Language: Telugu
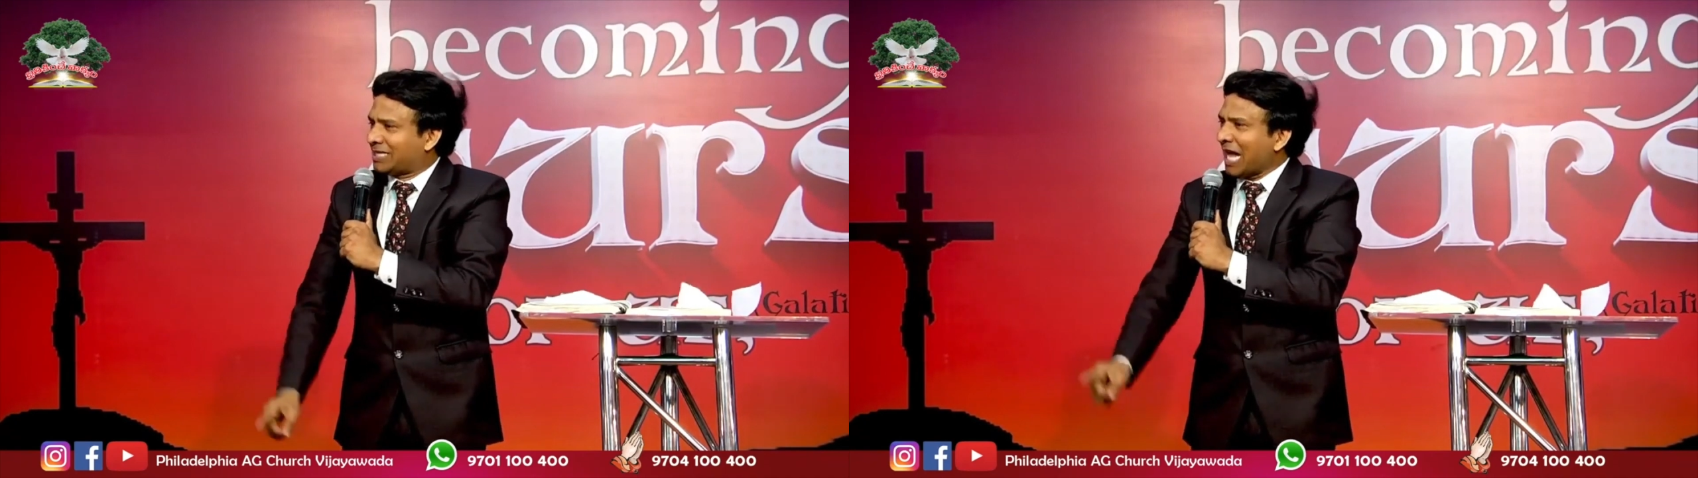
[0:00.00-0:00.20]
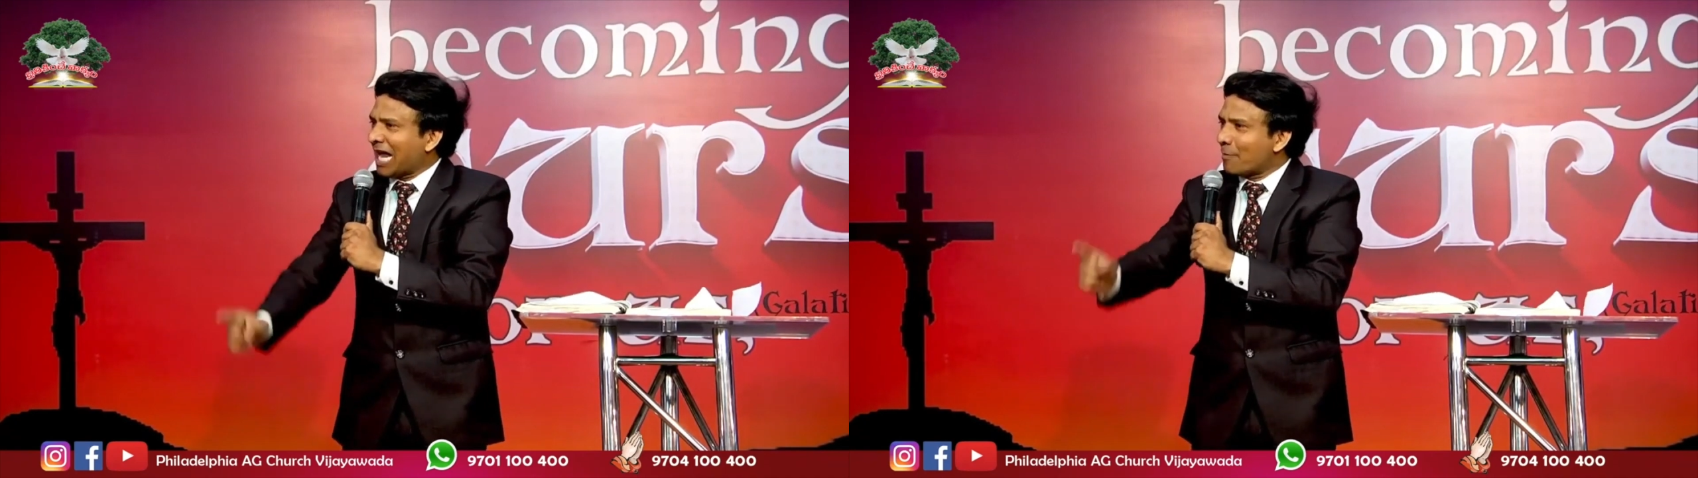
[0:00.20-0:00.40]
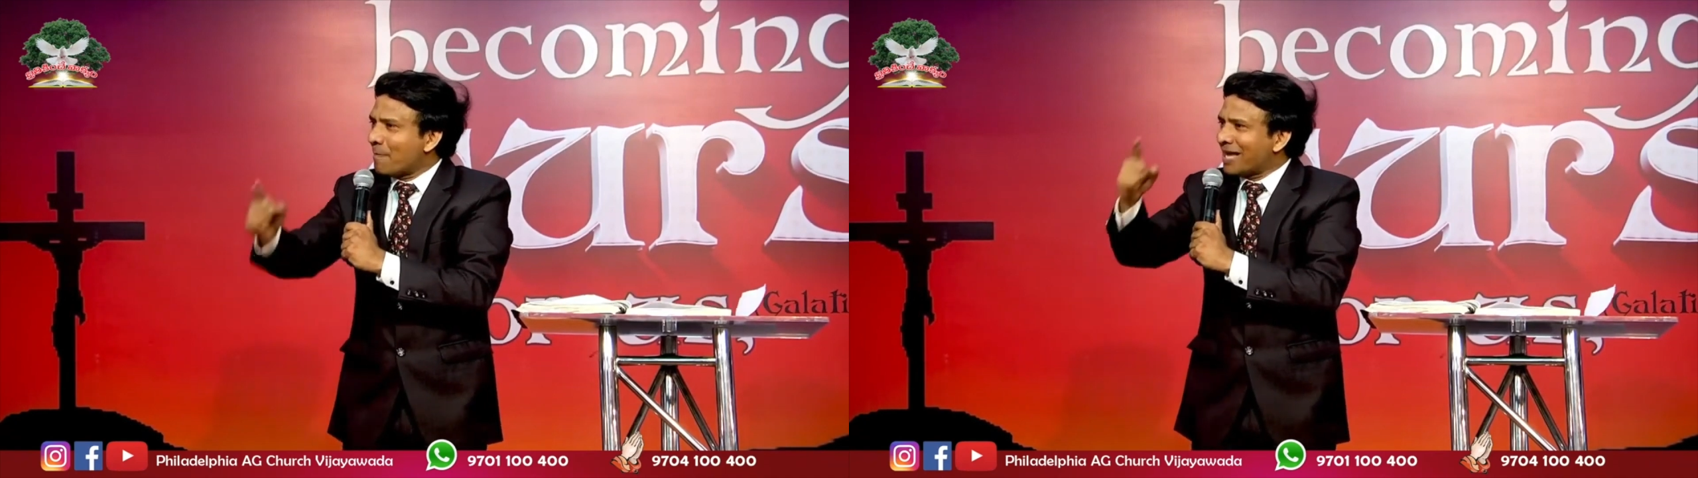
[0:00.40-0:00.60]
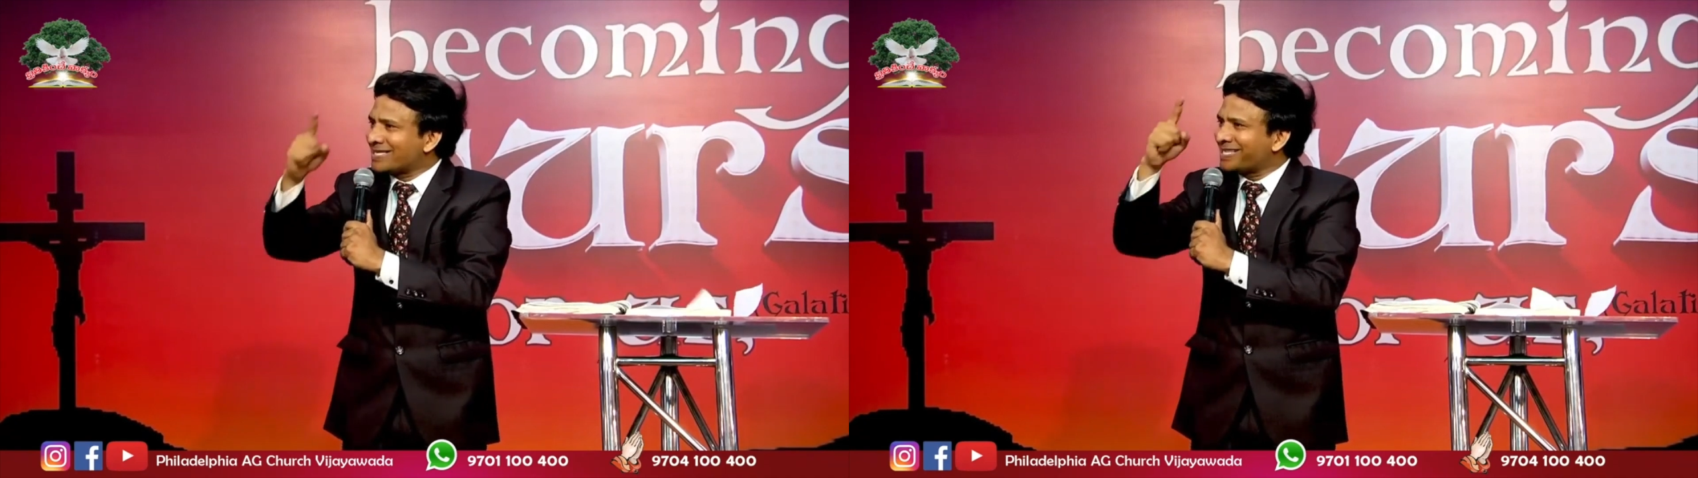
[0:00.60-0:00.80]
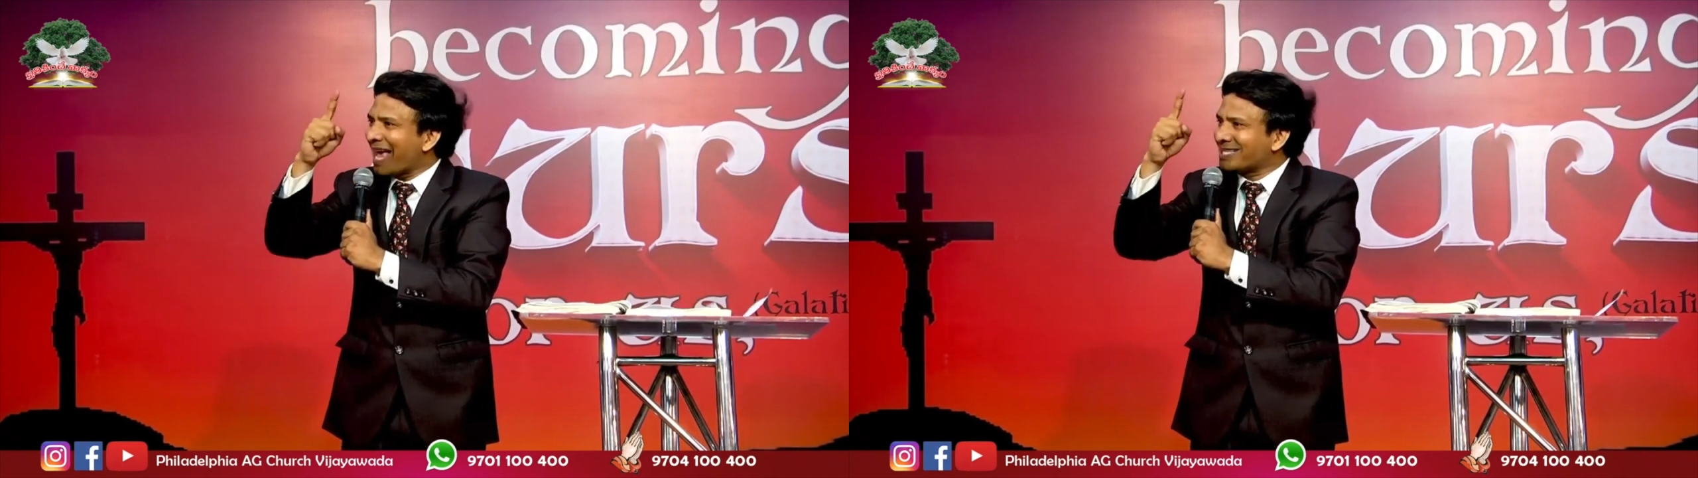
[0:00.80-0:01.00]

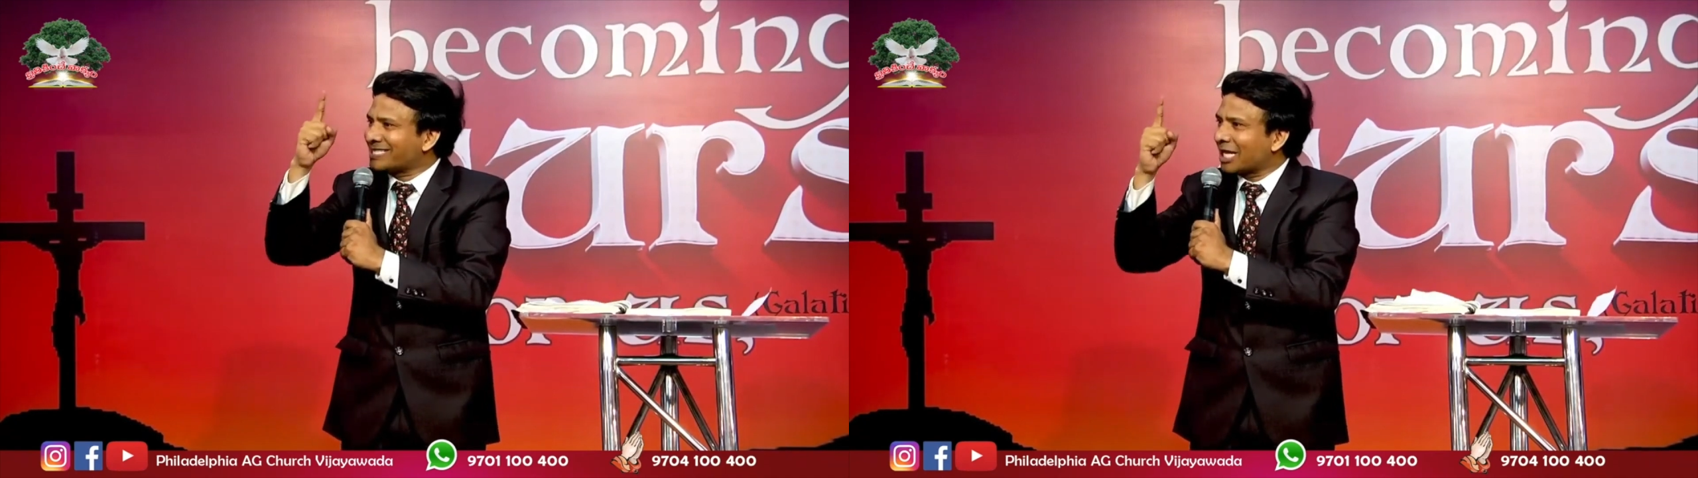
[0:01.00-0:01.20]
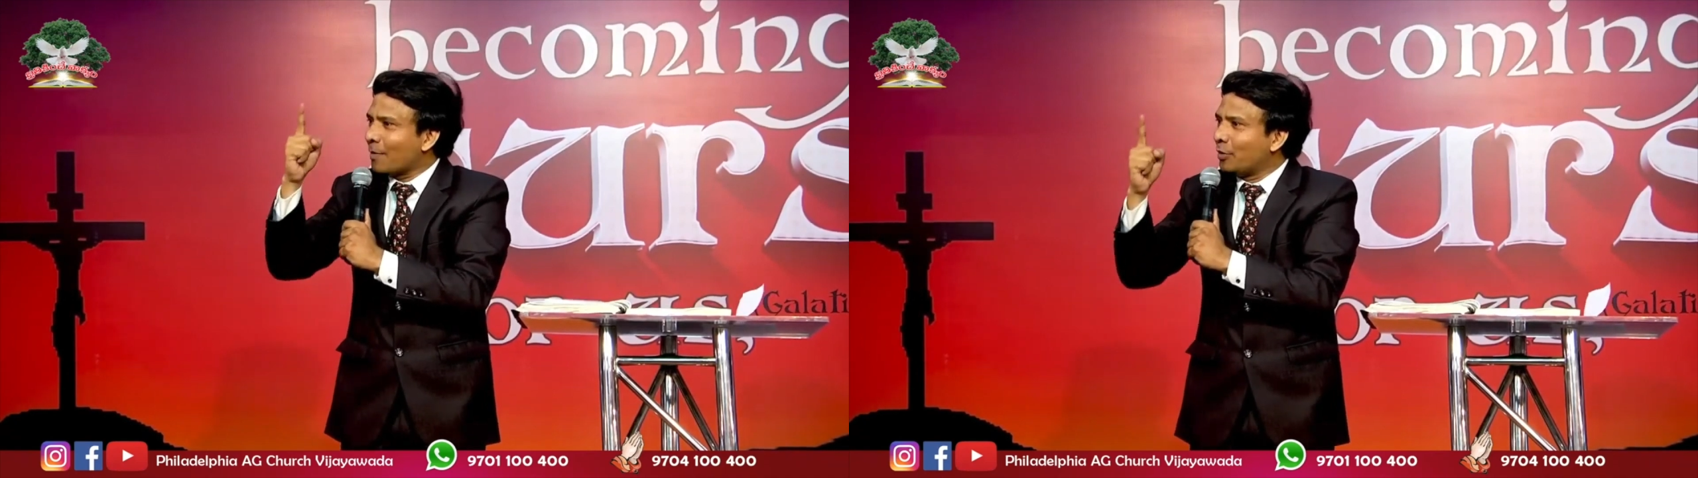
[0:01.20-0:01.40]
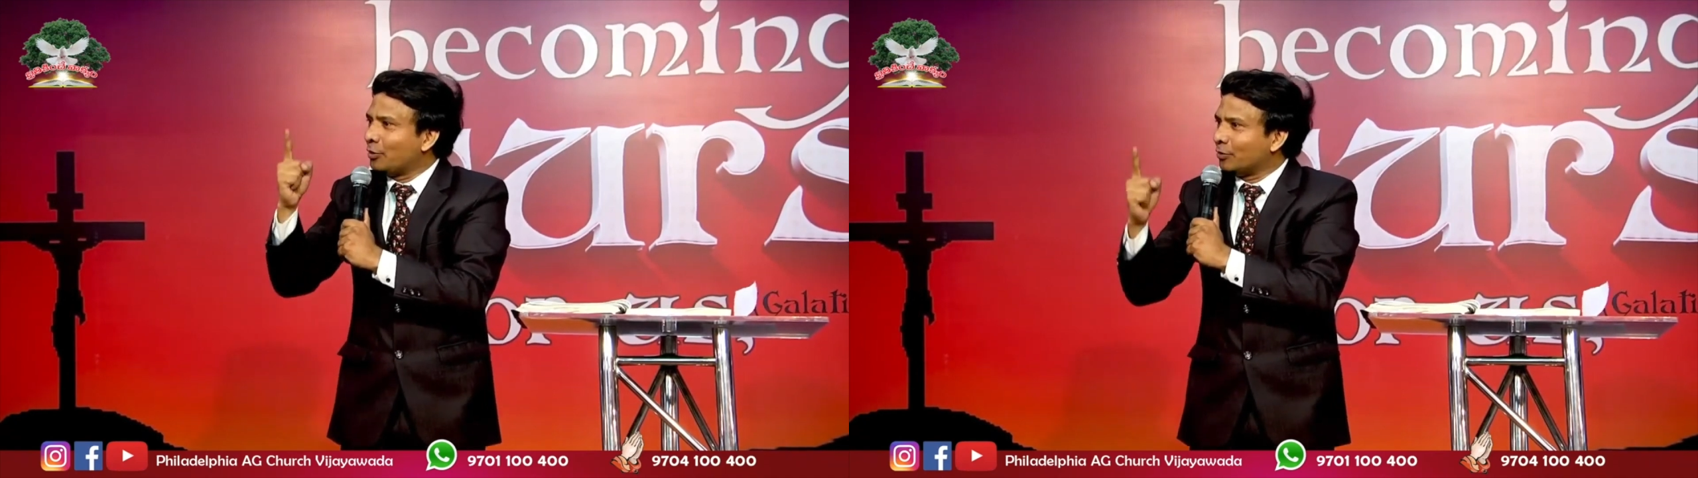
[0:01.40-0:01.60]
ధర్మశాస్త్రము